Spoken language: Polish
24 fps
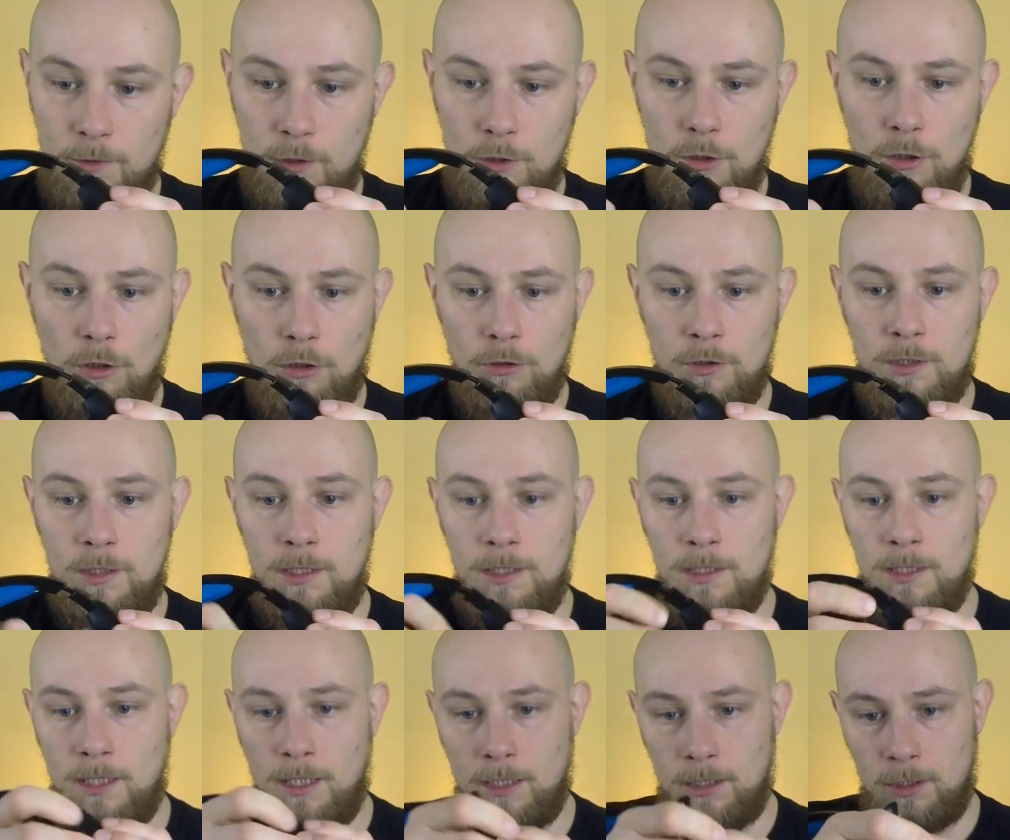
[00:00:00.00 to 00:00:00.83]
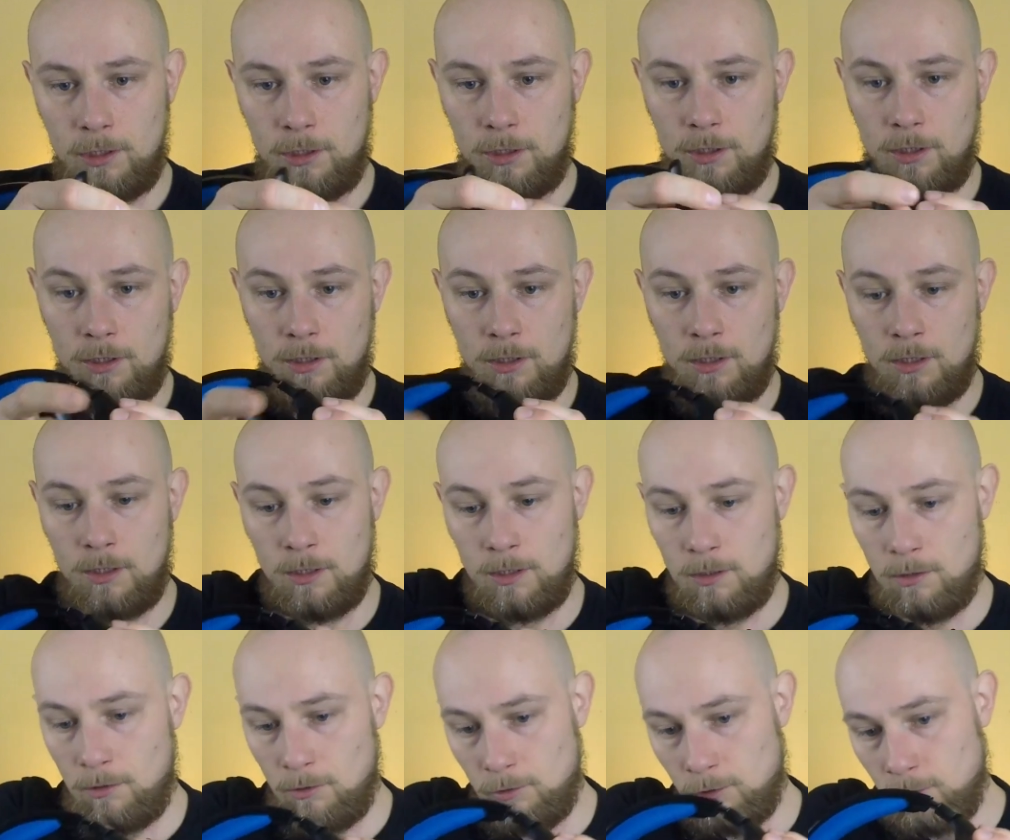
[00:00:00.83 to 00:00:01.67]
doginać,
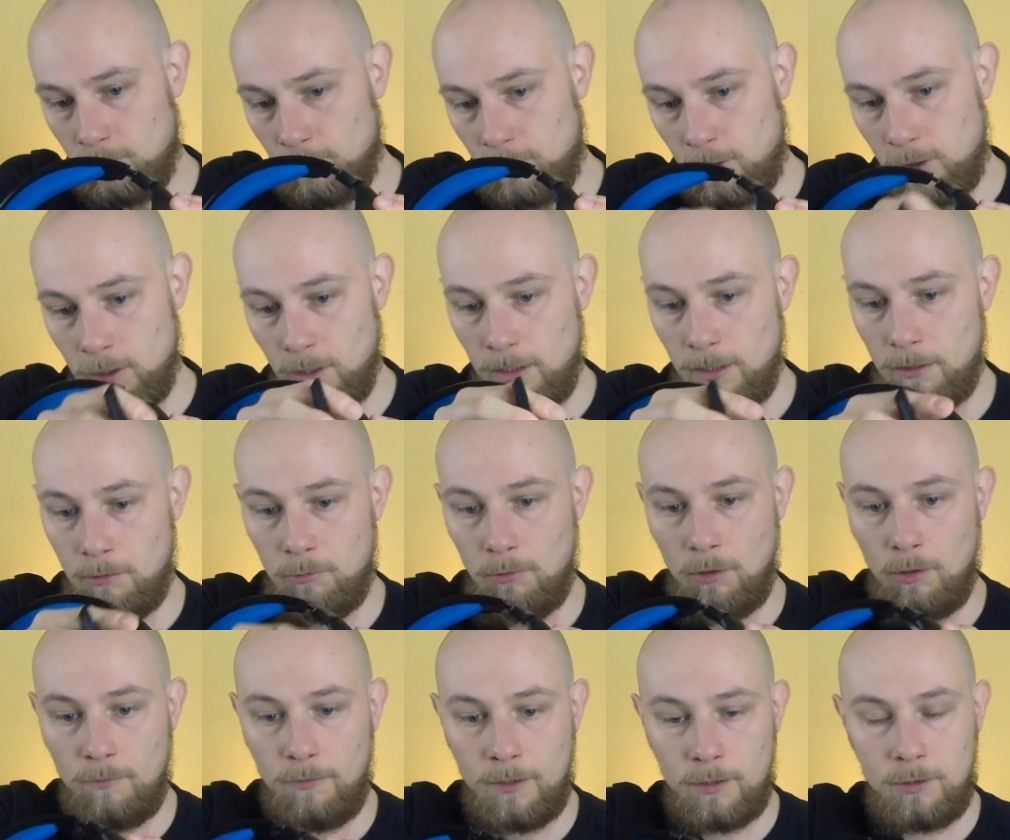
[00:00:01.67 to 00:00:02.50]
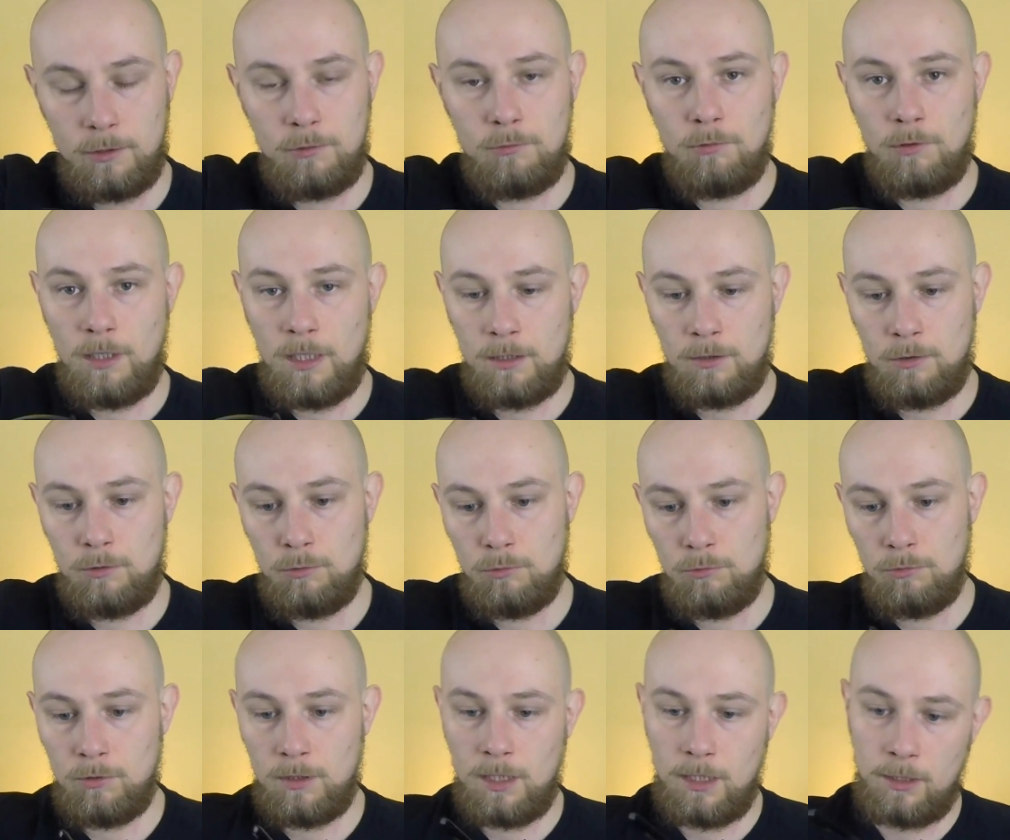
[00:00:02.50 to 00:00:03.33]
e, oczywiście regulować
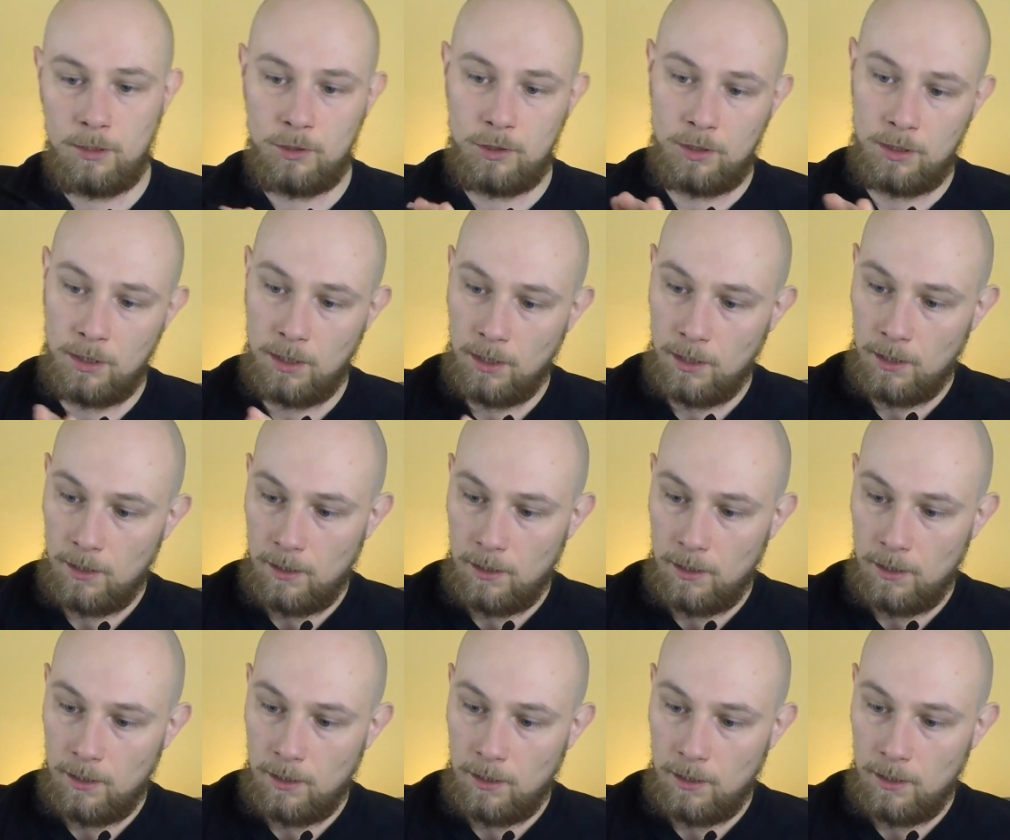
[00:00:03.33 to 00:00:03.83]
góra-dół, także